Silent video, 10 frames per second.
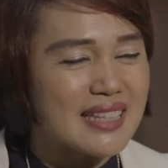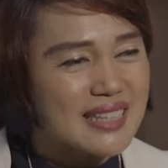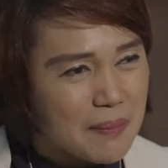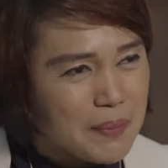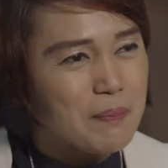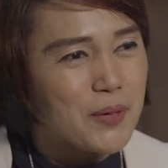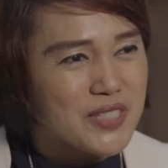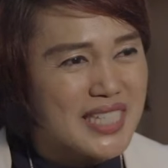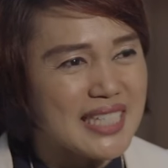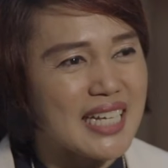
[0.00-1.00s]
tetapi
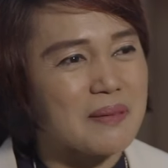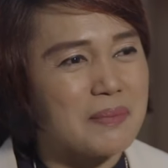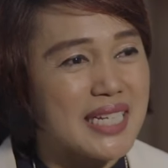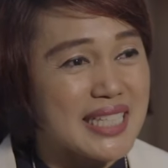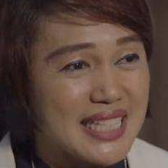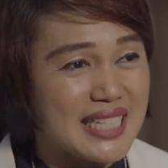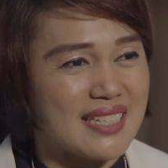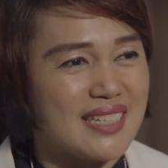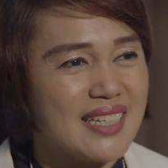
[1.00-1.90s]
porsinya lebih kecil